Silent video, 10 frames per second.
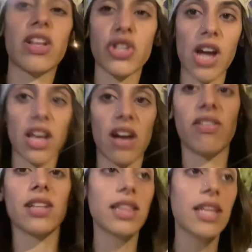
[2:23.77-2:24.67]
çıkarken
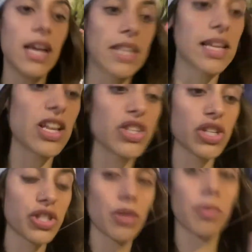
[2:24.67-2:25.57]
falan sadece
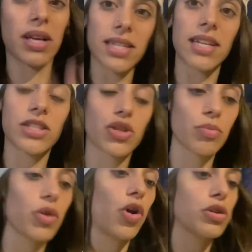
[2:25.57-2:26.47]
hızlıca bir
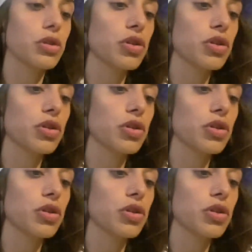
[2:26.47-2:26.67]
hazırlanışımı gördünüz